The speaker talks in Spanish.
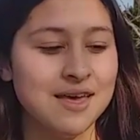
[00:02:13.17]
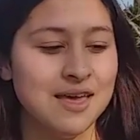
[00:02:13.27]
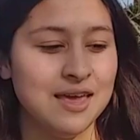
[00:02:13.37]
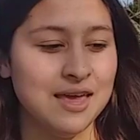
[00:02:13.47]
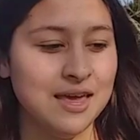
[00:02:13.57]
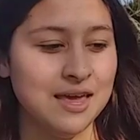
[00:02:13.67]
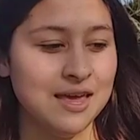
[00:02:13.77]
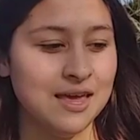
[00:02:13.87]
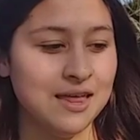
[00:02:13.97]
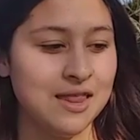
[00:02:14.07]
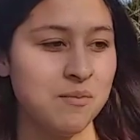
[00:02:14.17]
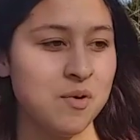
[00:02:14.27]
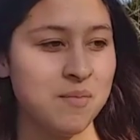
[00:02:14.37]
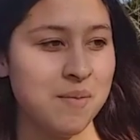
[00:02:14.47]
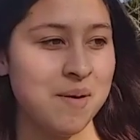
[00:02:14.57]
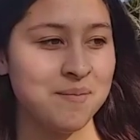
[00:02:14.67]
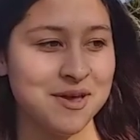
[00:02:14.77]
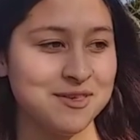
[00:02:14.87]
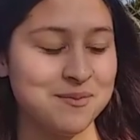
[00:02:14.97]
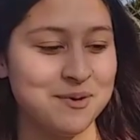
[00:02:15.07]
y después mi papá me
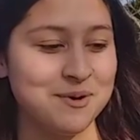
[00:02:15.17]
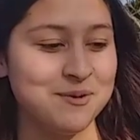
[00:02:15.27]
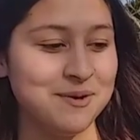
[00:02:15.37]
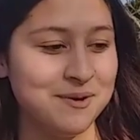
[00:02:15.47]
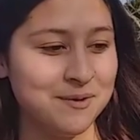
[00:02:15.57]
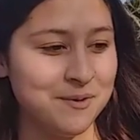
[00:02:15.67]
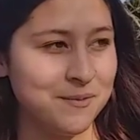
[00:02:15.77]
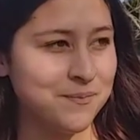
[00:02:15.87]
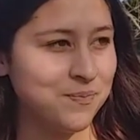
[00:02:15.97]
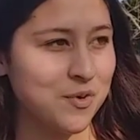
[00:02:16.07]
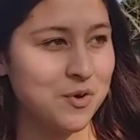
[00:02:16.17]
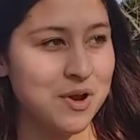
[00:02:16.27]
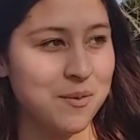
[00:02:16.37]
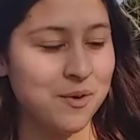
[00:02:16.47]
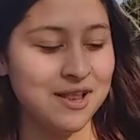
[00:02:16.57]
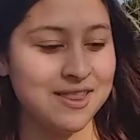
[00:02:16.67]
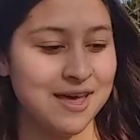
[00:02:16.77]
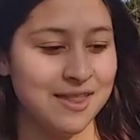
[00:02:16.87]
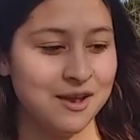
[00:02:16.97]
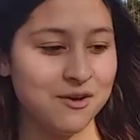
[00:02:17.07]
pasó por, un, por una
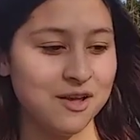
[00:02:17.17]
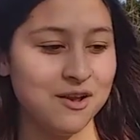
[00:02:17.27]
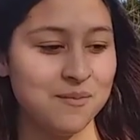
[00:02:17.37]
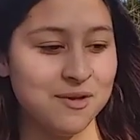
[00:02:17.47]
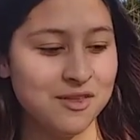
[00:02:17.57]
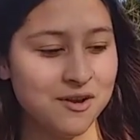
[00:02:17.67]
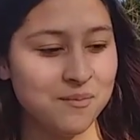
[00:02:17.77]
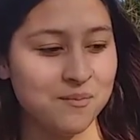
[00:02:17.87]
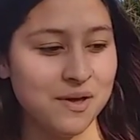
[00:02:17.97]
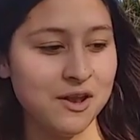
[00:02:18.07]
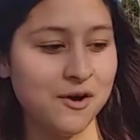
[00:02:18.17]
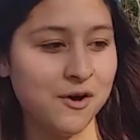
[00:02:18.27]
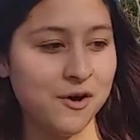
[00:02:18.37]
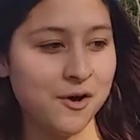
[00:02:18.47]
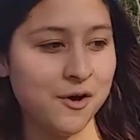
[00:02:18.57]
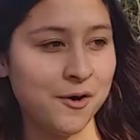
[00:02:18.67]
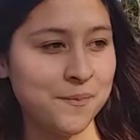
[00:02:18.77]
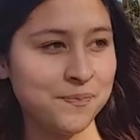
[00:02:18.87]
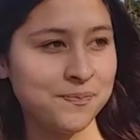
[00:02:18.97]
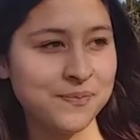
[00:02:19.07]
vuelta de los kilómetros,
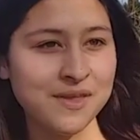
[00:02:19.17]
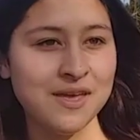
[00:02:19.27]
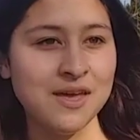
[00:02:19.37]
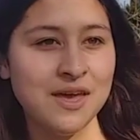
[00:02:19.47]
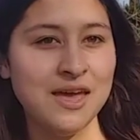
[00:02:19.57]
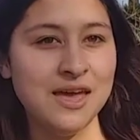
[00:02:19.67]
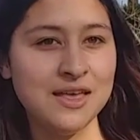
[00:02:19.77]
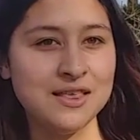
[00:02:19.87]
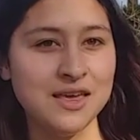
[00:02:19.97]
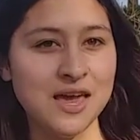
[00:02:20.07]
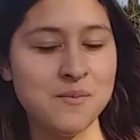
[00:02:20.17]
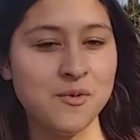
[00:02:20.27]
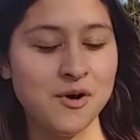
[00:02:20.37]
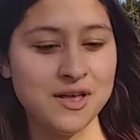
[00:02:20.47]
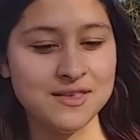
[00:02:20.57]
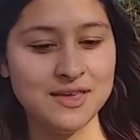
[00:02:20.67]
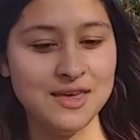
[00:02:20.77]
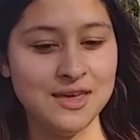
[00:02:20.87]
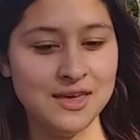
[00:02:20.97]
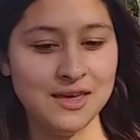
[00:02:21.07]
pero eh, seguíamos
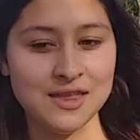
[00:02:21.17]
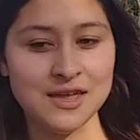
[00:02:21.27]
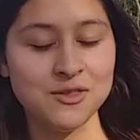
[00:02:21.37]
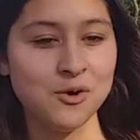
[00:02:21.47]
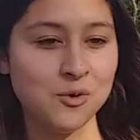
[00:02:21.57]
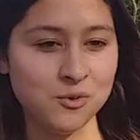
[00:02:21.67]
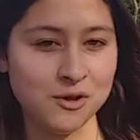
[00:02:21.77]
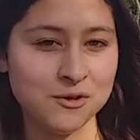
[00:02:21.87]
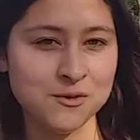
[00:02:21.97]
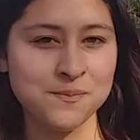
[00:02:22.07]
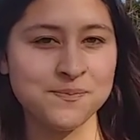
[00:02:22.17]
así estando juntos.